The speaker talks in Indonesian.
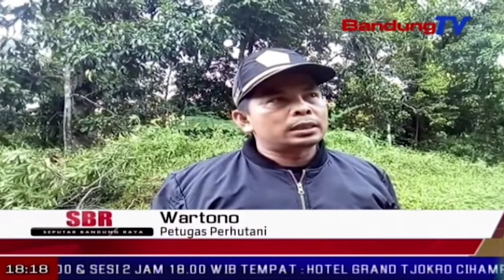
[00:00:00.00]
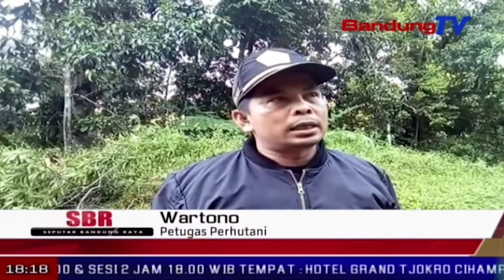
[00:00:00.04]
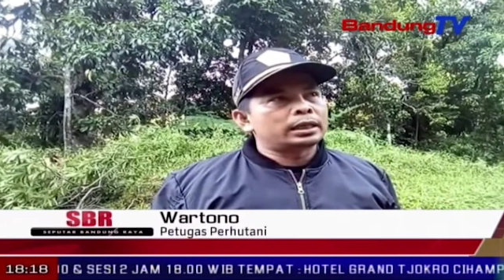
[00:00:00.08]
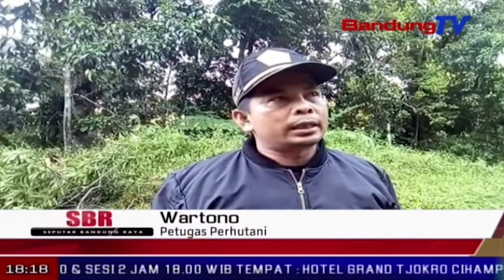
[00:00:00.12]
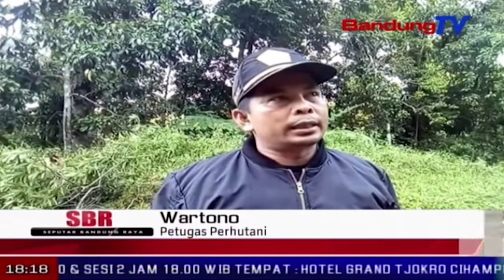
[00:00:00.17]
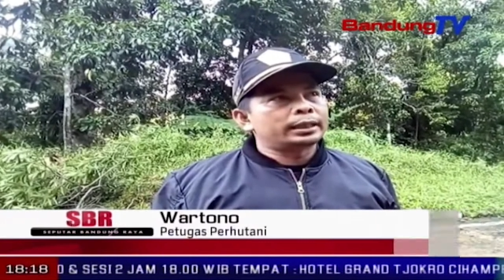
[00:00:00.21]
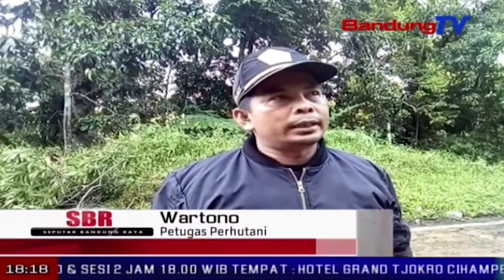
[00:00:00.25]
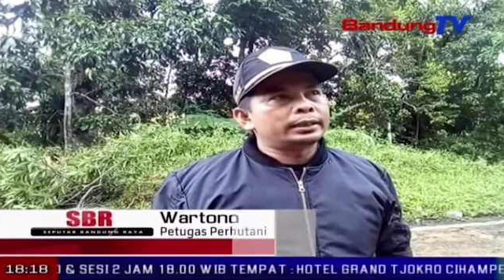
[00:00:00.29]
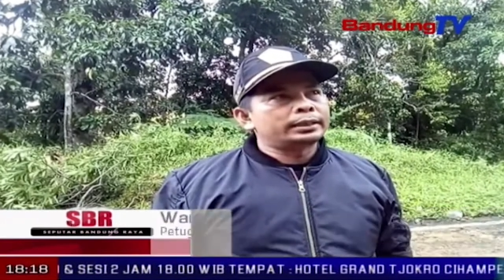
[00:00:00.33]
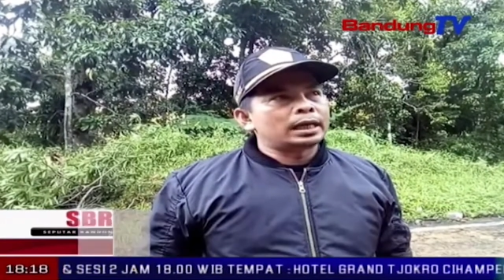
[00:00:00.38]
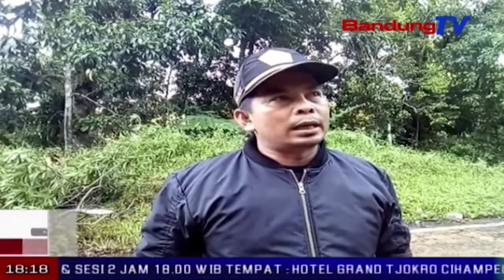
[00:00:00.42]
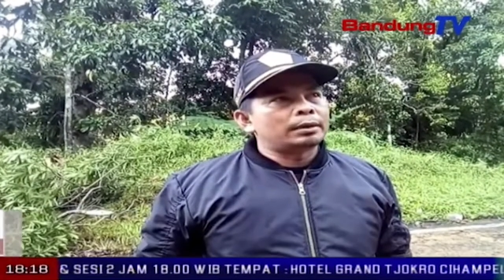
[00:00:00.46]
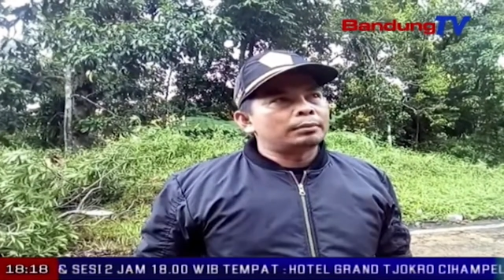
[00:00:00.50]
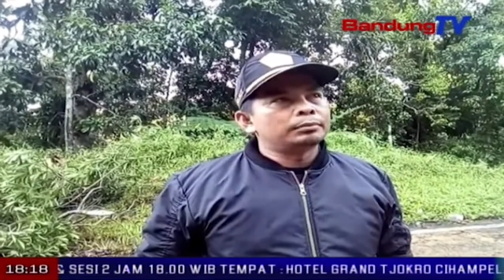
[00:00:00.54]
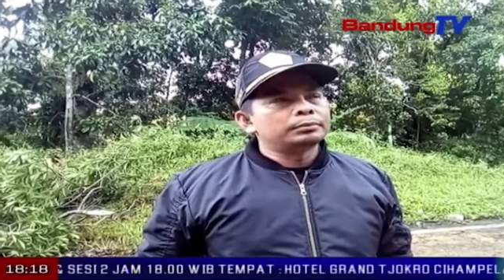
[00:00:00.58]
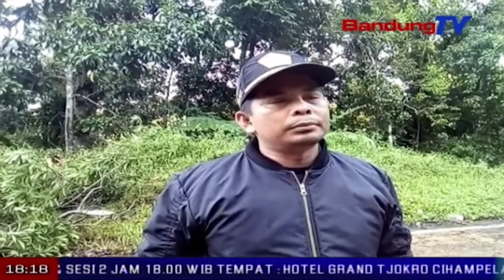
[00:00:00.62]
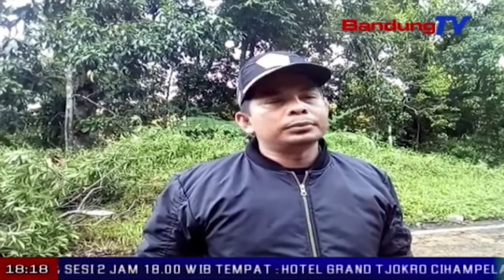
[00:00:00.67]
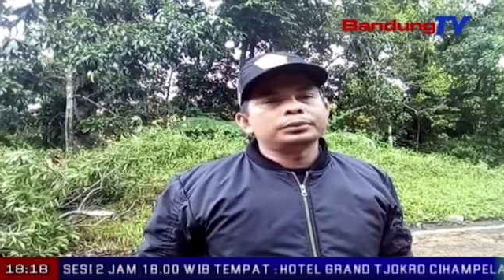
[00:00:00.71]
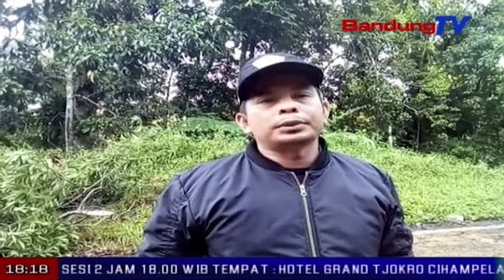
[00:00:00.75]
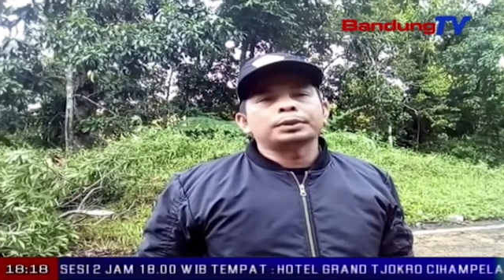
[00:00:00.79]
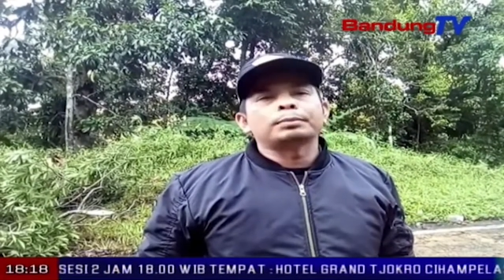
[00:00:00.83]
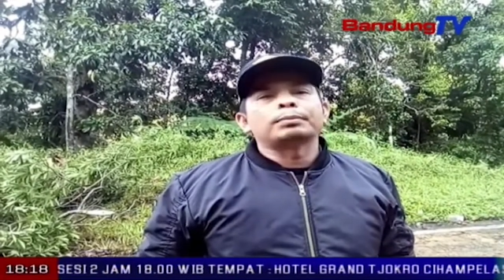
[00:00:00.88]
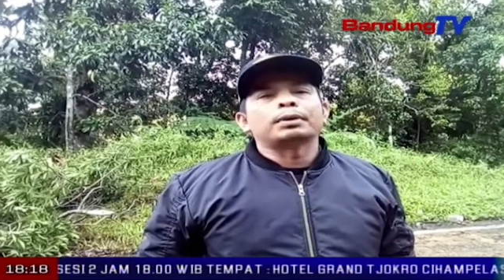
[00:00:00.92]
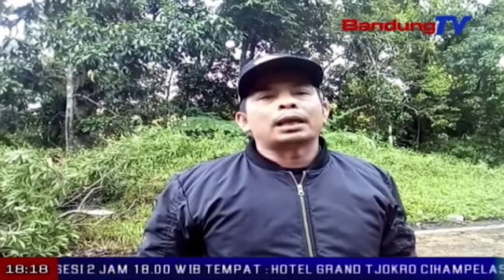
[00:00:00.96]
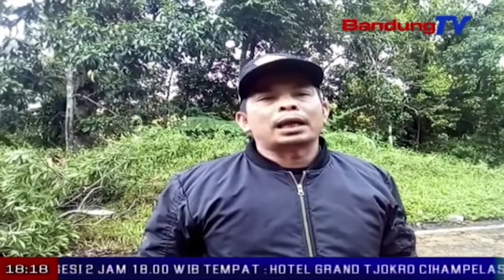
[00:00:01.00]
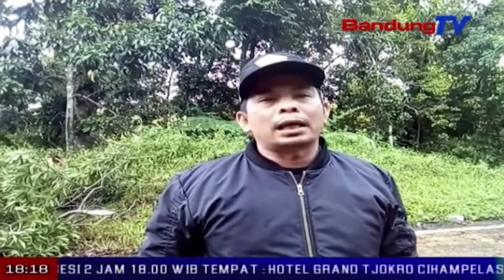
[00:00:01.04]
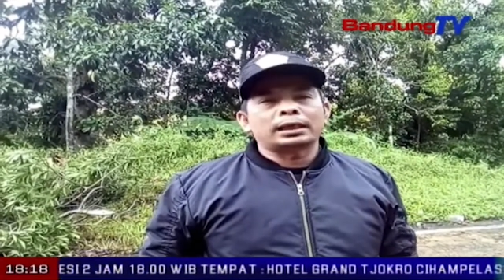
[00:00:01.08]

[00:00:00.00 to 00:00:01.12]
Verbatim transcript: dari jam 11